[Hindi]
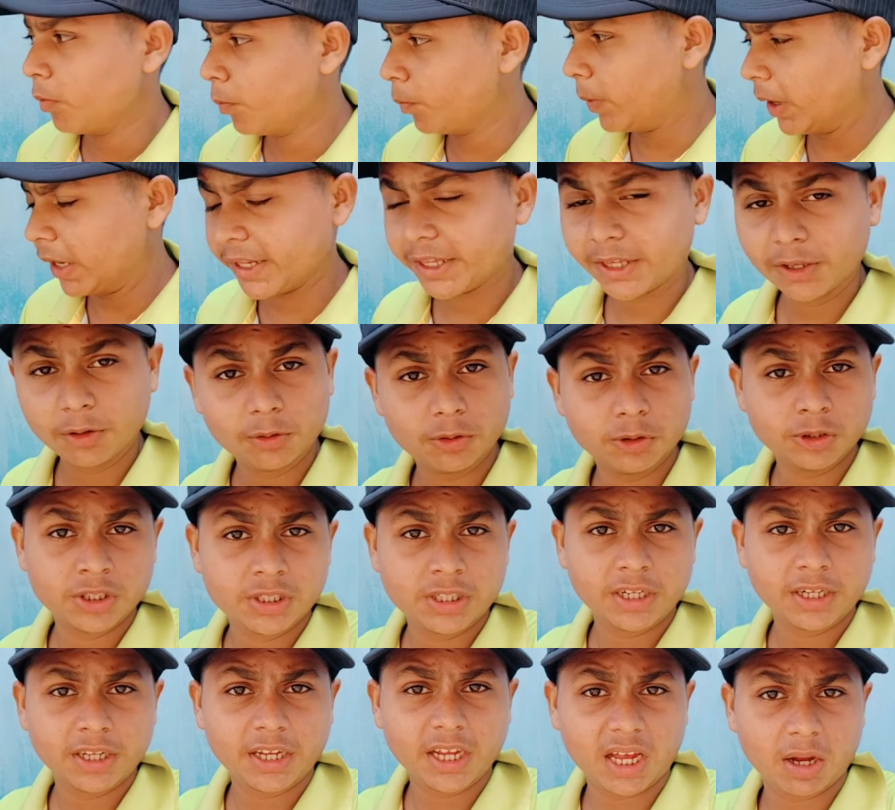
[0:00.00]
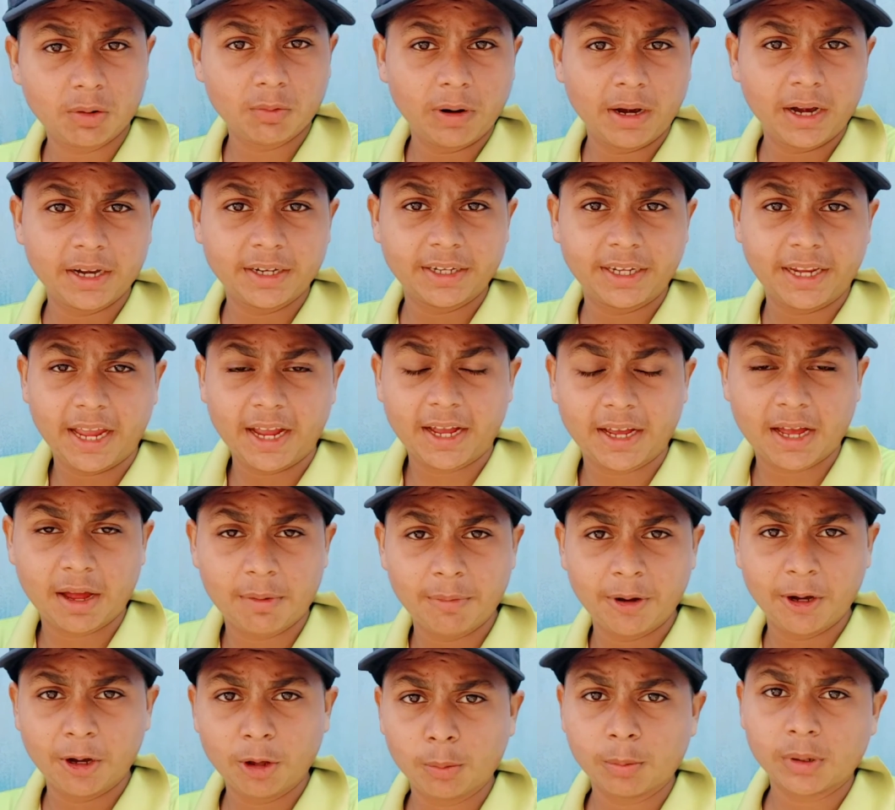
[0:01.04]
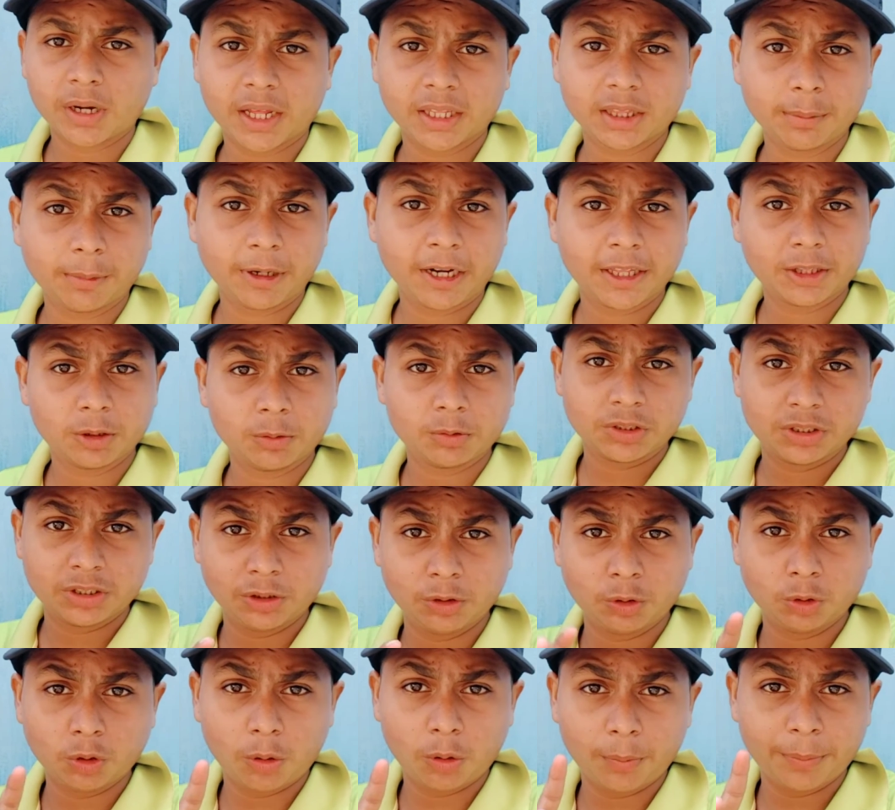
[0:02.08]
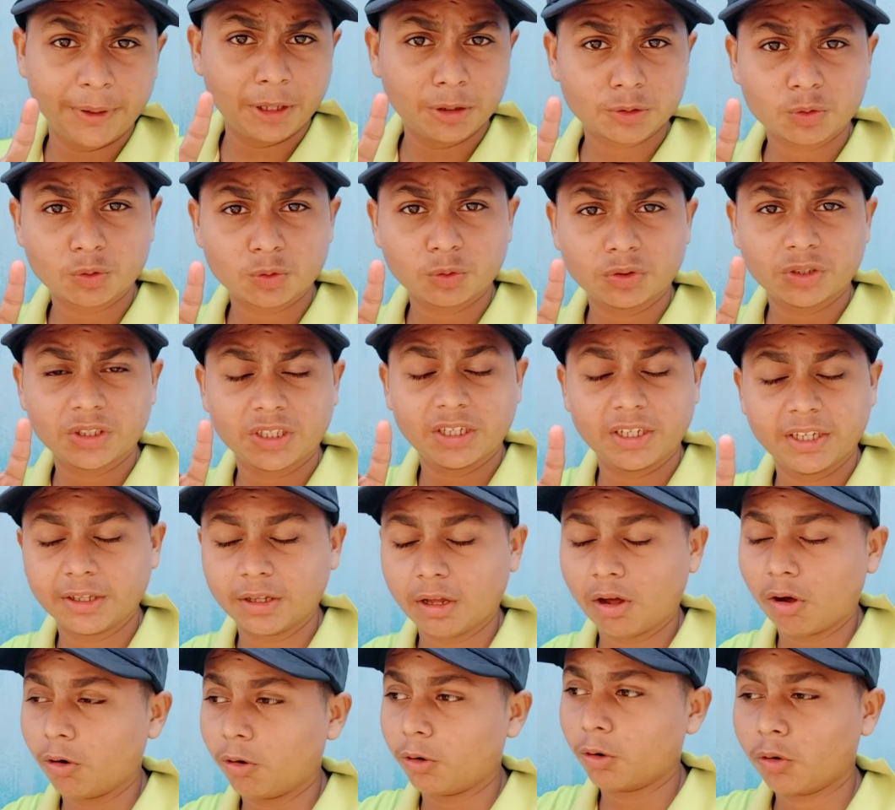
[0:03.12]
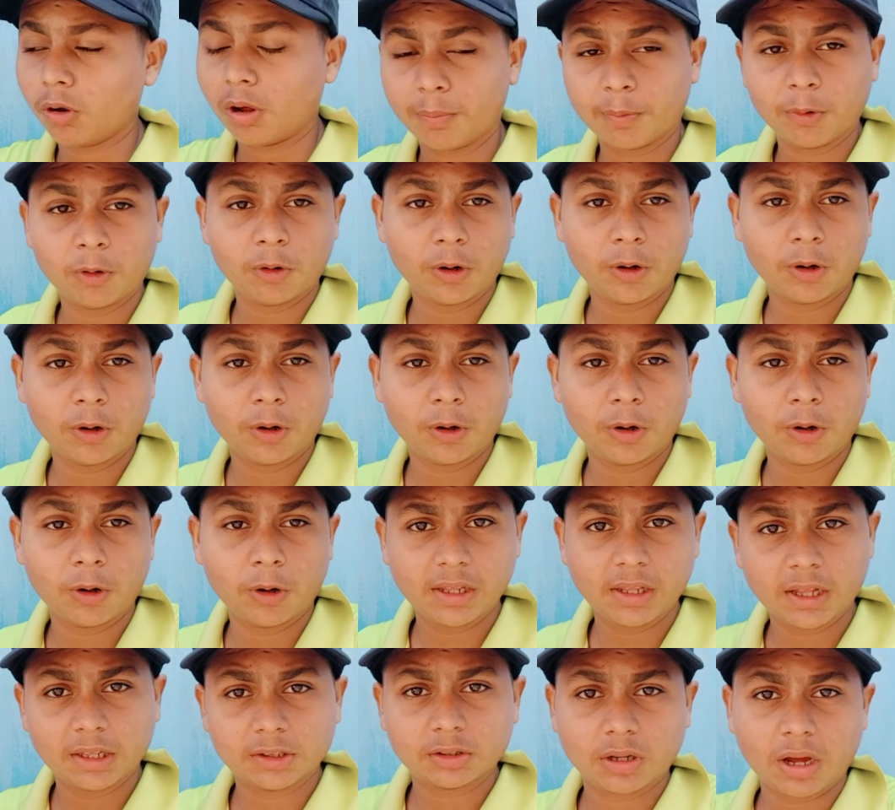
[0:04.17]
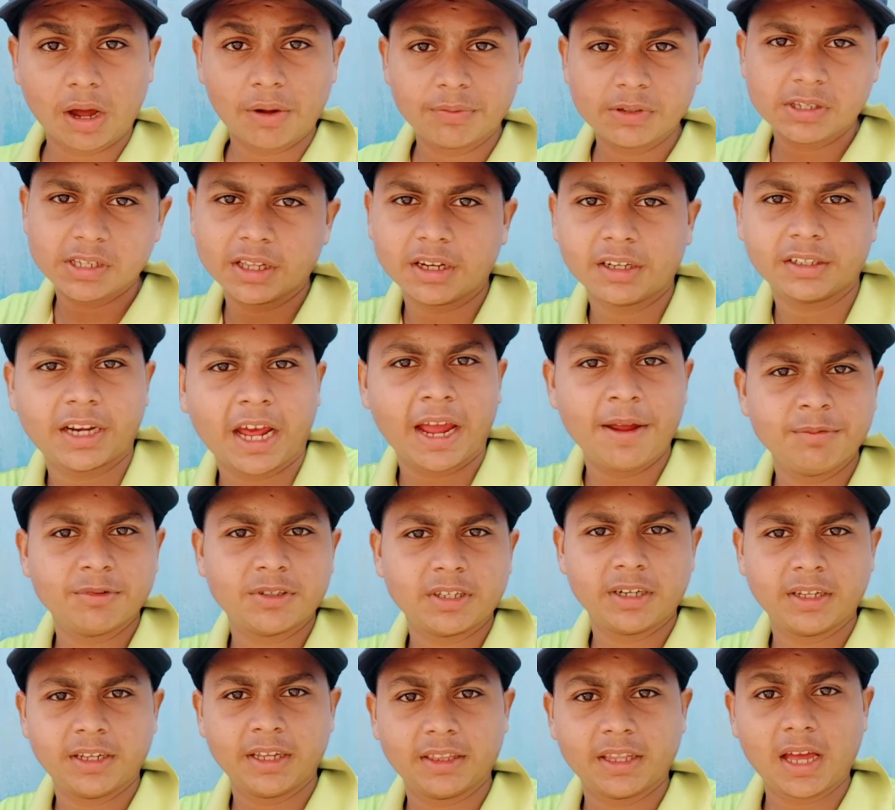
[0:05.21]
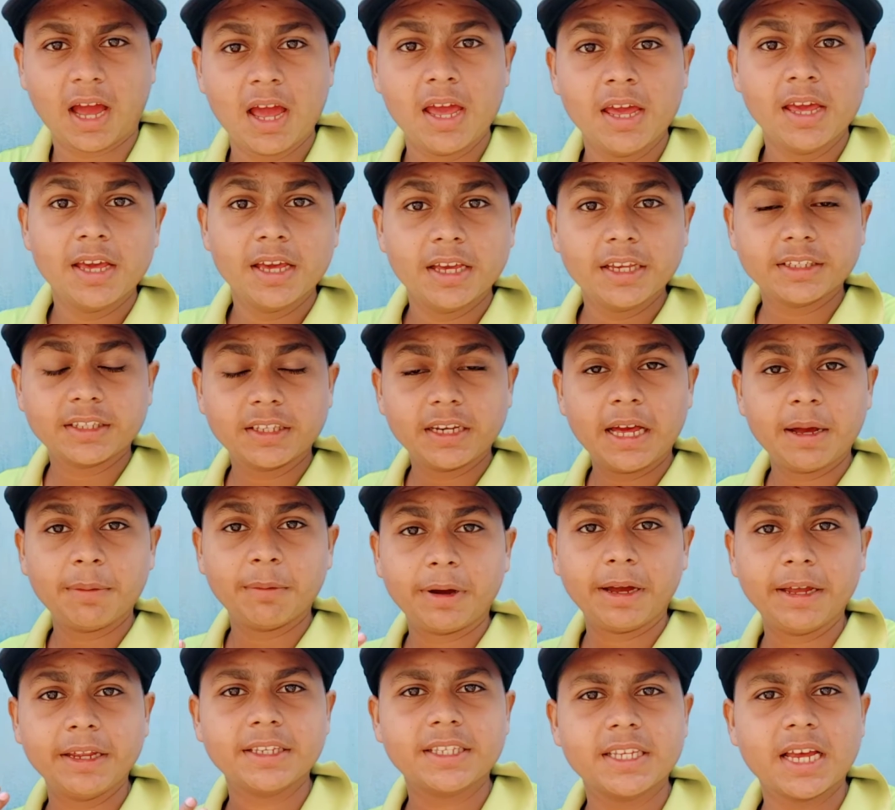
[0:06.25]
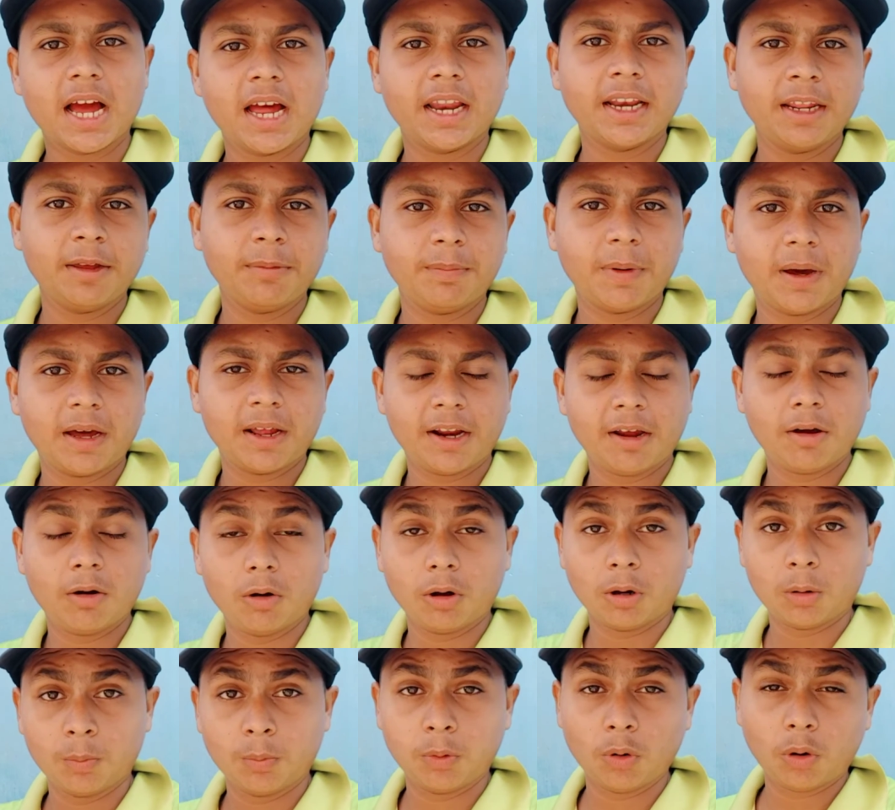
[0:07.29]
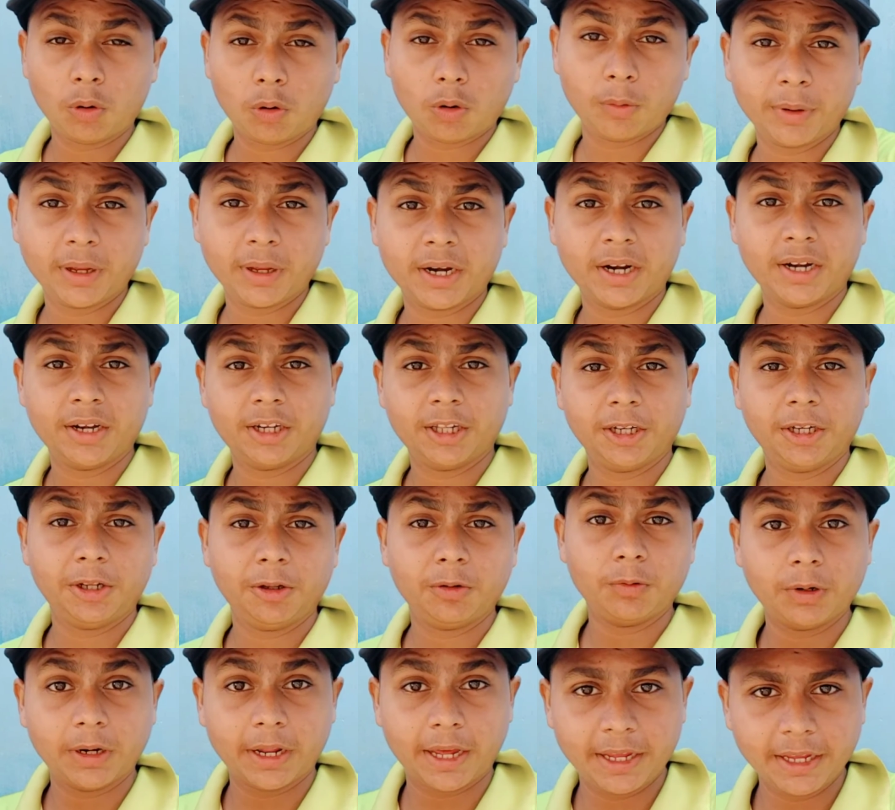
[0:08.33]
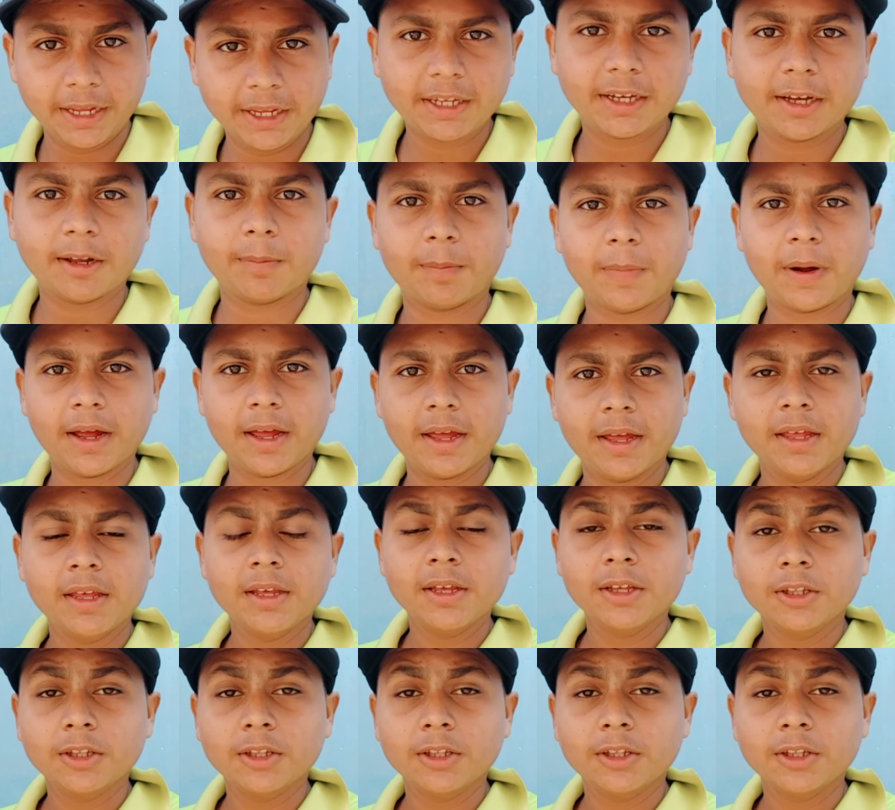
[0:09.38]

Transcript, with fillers: बल्कि उस दिन क्या हुआ ना टेक का वीडियो बनाते बनाते उस दिन दो वीडियो शूट किए और अपलोड भी किए ना तो काफ़ी ज़्यादा टाइम चल गया था इसलिए हम कहीं जा नहीं पा रहे और ब्लॉग को भी कंटिन्यू नहीं कर पाए